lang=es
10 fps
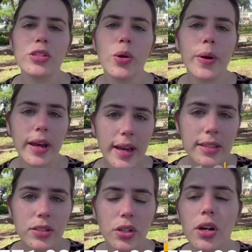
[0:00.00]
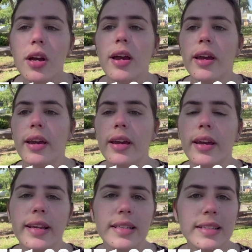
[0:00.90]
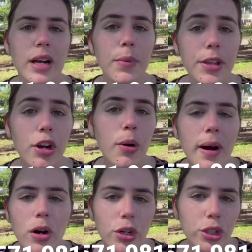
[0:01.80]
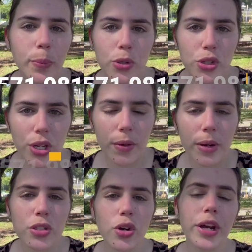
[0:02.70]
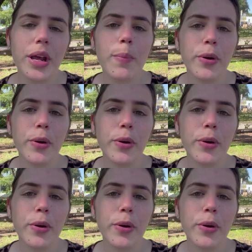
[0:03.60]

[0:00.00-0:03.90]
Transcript: contenido ha logrado llegar a más de 5 millones de vistas, y